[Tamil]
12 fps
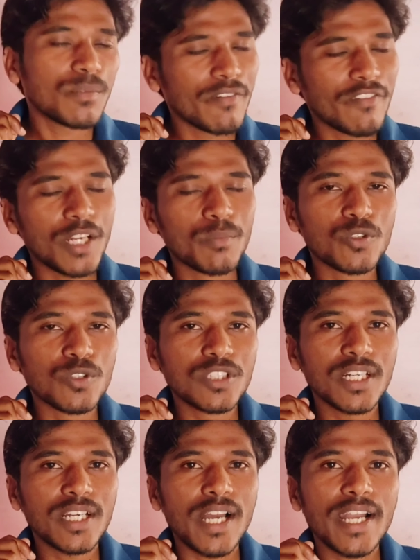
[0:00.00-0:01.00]
சிஸ்டம் அவைலபிள்
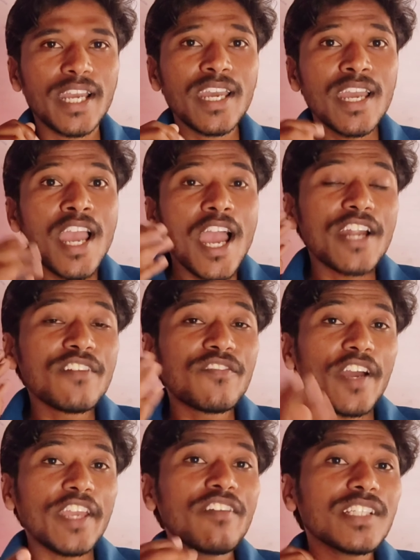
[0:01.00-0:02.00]
கொடுத்துருக்காங்க அண்ட்
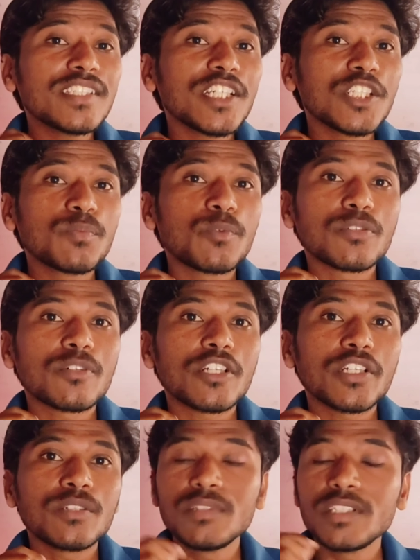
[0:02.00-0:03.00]
ஃபைவ் ஏ சீரிஸ் பொறுத்த
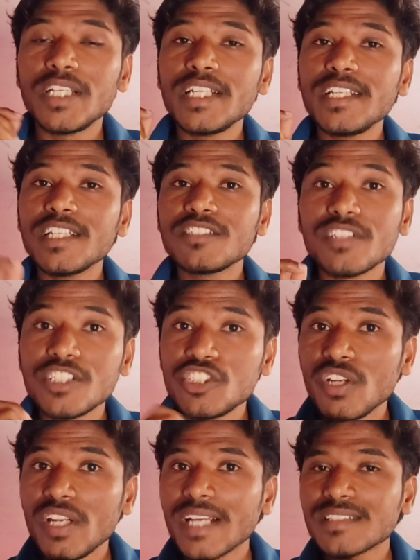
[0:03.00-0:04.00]
வரைக்கும் டிடிஎஸ்
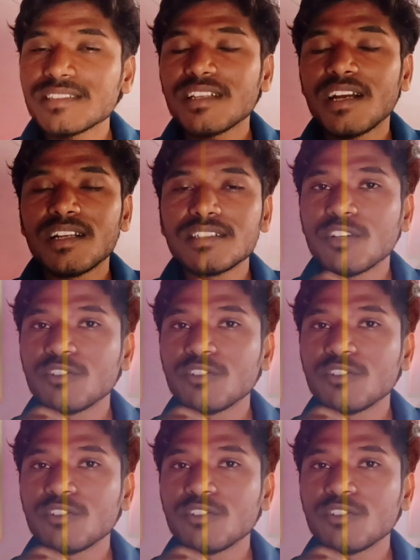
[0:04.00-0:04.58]
விர்ச்சுவல் எக்ஸுக்கான